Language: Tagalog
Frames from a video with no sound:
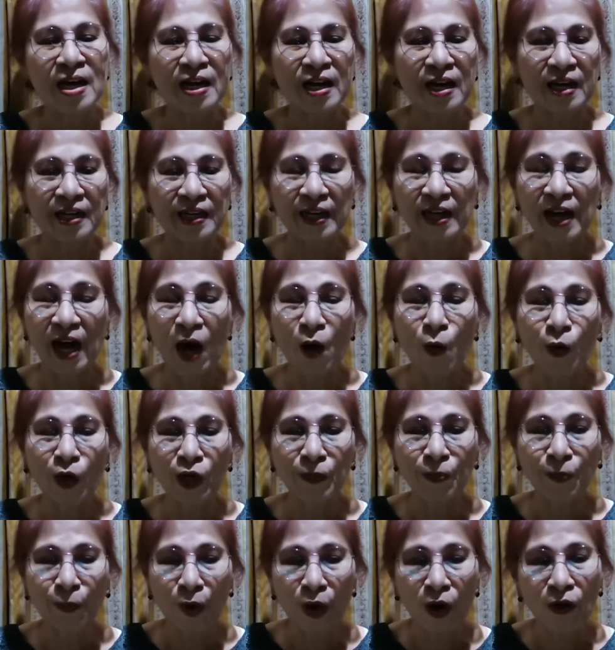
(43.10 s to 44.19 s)
uh, ah,
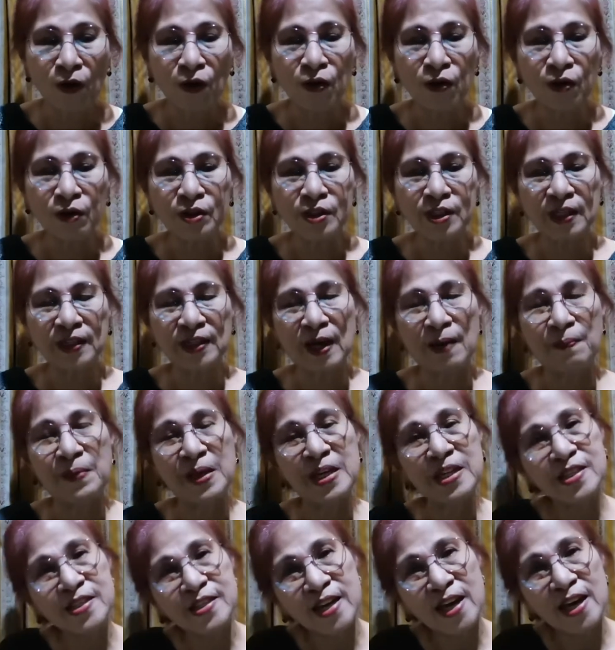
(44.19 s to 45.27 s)
nag-award po ako sa top
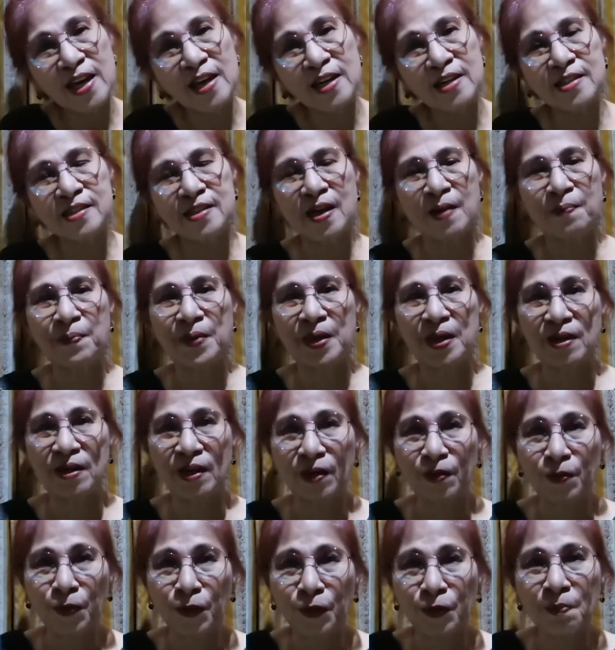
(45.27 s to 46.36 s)
in sales, top in
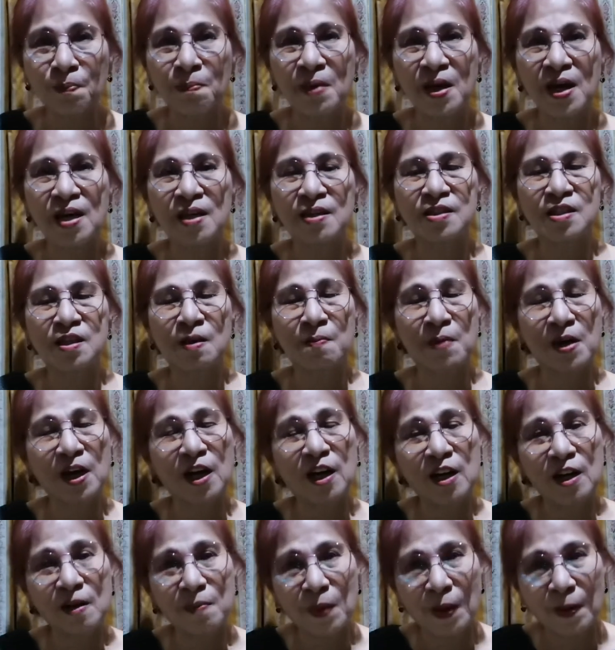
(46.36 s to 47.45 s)
recruitment, sa
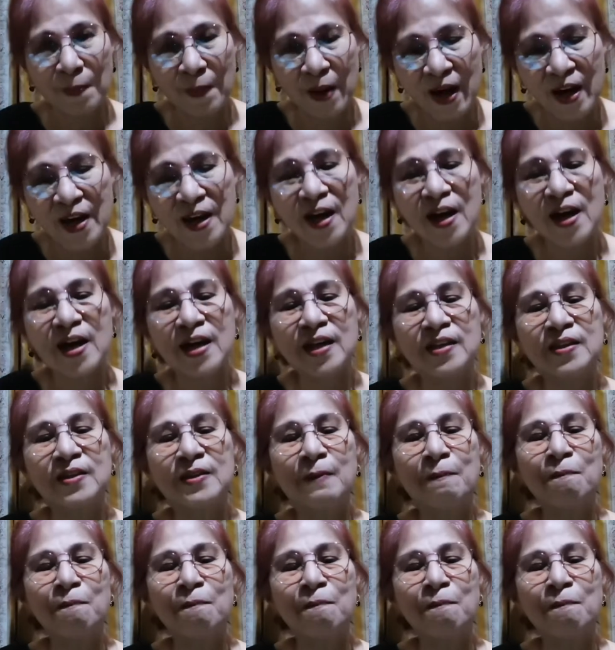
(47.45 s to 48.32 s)
magaling magbayad.